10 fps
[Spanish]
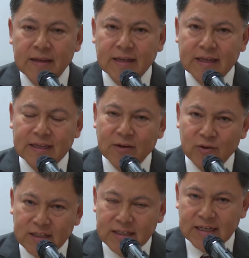que
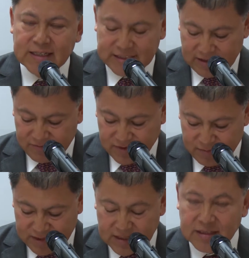originan esta
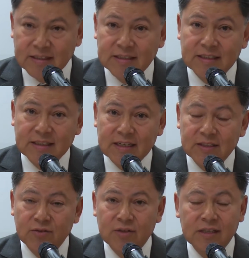enfermedad, que se
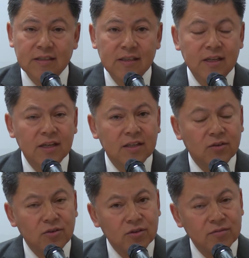relacionan
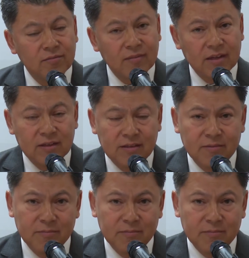con eh,